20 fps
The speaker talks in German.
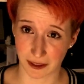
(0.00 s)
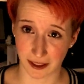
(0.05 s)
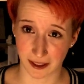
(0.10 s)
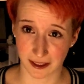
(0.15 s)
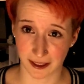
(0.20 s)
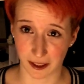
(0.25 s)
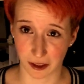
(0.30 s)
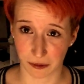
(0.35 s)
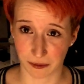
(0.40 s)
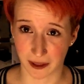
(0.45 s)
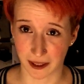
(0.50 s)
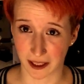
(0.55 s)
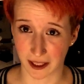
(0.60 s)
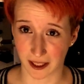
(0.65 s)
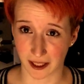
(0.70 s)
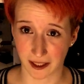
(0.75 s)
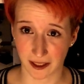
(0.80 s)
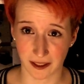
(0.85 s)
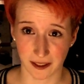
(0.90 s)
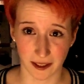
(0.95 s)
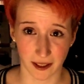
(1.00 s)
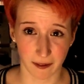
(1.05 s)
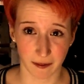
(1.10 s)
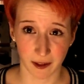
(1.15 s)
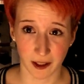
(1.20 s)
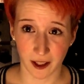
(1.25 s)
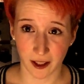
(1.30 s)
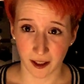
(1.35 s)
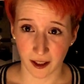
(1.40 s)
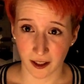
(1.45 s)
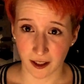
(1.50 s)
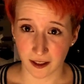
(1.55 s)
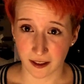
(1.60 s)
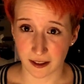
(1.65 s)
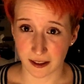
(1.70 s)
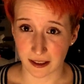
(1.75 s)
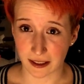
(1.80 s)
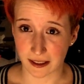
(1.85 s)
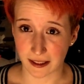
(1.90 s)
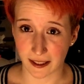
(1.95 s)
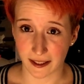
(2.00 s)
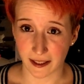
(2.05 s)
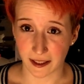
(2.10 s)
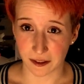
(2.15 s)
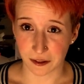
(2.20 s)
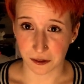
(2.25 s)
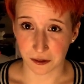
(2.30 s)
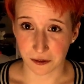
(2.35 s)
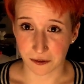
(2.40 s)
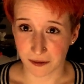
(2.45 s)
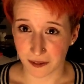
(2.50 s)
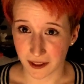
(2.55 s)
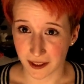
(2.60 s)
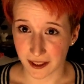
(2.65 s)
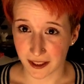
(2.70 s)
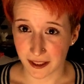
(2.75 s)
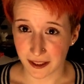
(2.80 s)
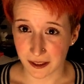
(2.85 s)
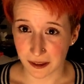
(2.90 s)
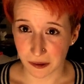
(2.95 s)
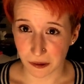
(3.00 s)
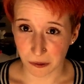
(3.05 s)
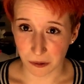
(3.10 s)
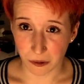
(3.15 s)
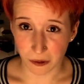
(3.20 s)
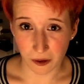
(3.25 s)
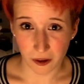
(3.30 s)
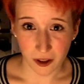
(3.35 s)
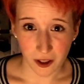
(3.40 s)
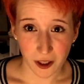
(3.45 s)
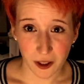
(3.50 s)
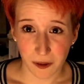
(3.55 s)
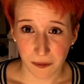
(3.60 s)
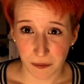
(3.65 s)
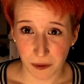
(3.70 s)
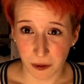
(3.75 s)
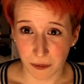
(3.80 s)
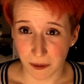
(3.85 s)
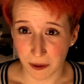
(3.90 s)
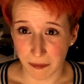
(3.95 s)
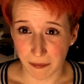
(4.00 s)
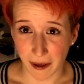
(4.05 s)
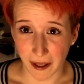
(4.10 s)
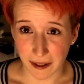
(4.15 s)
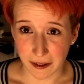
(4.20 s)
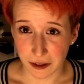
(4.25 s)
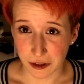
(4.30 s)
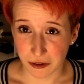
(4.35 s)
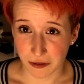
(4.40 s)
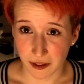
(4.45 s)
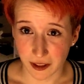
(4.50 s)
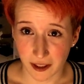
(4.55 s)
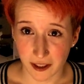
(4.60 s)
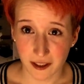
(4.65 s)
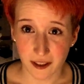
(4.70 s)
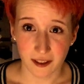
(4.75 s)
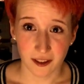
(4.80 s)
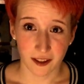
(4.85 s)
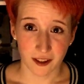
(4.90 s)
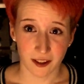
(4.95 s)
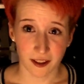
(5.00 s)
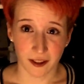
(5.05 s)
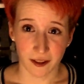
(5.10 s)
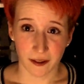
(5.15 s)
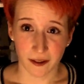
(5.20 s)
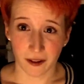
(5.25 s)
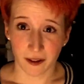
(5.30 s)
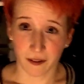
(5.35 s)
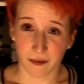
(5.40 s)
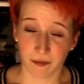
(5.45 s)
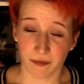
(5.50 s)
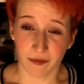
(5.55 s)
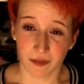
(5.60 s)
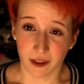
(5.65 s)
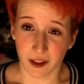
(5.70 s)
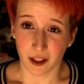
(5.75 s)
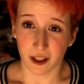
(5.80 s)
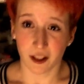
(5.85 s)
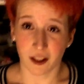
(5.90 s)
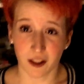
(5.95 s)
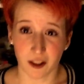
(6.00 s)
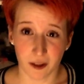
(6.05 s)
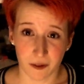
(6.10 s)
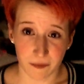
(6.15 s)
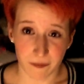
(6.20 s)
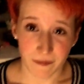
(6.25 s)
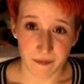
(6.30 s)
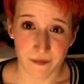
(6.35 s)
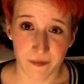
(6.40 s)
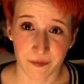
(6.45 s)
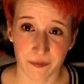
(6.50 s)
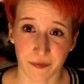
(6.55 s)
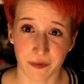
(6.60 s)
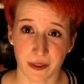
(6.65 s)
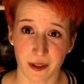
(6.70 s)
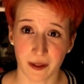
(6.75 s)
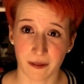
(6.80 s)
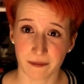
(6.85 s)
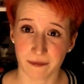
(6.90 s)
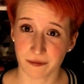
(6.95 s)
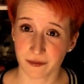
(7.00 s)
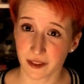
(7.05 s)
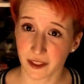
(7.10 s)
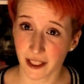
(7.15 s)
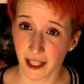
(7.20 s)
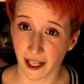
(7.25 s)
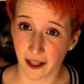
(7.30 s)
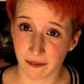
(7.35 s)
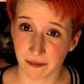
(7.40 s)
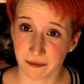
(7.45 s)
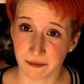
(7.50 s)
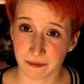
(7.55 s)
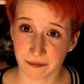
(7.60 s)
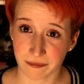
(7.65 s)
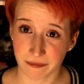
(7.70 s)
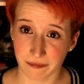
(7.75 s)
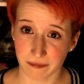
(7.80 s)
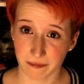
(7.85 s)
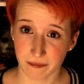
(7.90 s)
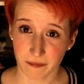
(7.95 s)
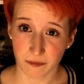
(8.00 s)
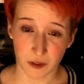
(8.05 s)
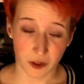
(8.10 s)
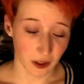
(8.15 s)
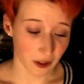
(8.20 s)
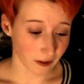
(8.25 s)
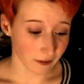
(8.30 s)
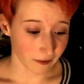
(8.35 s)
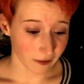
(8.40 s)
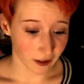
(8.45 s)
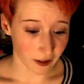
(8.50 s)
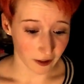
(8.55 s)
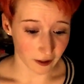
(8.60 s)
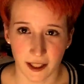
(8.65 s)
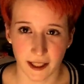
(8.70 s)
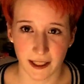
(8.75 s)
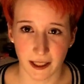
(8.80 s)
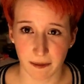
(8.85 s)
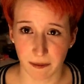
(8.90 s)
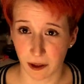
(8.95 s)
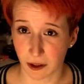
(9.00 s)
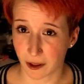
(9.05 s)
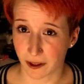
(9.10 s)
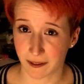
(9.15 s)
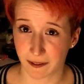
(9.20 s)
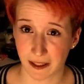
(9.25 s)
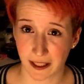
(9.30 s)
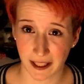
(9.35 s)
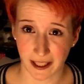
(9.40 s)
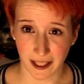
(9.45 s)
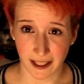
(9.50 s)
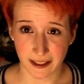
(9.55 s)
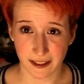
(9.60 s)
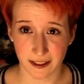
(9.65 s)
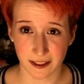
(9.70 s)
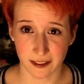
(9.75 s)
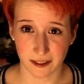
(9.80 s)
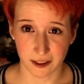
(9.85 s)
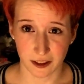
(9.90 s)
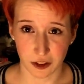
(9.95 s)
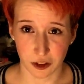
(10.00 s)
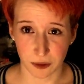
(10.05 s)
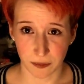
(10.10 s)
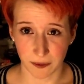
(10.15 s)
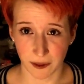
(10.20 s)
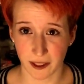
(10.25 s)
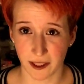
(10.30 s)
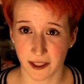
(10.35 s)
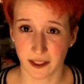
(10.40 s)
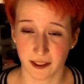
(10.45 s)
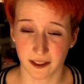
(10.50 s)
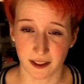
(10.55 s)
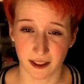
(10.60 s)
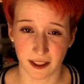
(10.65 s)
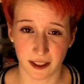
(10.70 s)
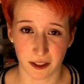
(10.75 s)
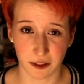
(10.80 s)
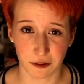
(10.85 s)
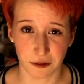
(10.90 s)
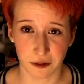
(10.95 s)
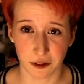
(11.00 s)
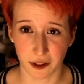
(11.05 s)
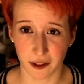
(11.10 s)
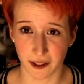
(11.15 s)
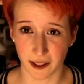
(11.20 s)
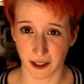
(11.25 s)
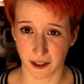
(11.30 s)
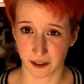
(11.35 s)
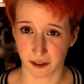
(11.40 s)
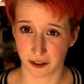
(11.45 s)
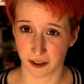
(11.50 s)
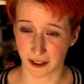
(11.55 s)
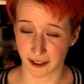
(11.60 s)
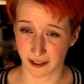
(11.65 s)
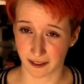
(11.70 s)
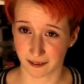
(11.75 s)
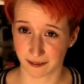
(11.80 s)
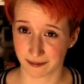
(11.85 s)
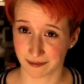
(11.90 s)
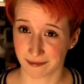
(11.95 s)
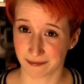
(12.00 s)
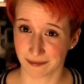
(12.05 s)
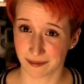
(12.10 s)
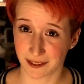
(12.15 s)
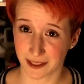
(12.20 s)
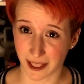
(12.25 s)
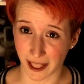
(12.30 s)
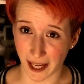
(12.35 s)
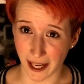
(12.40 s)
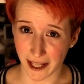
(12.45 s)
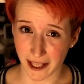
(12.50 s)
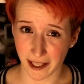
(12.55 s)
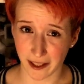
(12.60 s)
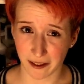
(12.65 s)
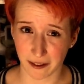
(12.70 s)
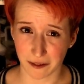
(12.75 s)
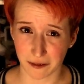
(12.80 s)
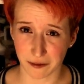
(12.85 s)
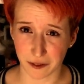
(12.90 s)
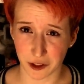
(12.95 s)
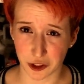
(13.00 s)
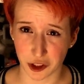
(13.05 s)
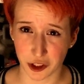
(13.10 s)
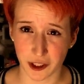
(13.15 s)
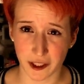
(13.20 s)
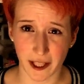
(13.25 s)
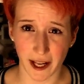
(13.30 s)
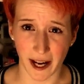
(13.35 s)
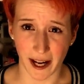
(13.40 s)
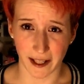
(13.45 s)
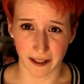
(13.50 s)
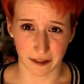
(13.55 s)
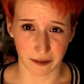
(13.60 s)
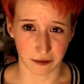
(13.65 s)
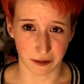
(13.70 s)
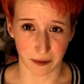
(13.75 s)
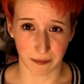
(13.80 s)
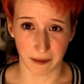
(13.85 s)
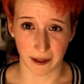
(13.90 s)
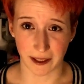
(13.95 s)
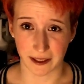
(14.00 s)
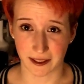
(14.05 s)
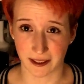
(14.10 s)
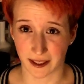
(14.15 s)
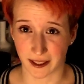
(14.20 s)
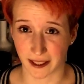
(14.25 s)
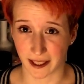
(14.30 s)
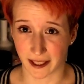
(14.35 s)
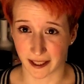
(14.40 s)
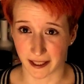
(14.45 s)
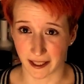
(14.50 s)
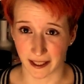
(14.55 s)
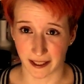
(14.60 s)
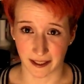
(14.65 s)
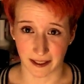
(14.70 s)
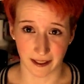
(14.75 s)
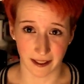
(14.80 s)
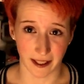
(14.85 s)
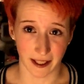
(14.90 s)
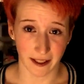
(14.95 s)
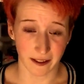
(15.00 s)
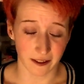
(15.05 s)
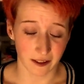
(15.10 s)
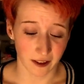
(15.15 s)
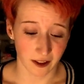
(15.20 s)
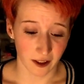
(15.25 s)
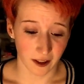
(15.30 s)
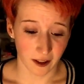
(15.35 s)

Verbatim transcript: bis jetzt darüber geredet habe, die sehen das irgendwie nicht so problematisch wie ich. Ähm, ja. Äh, ich habe auch bei den ganzen Gesprächen, die ich geführt hatte, drei verschiedene Arten von Pelzträgern kennengelernt.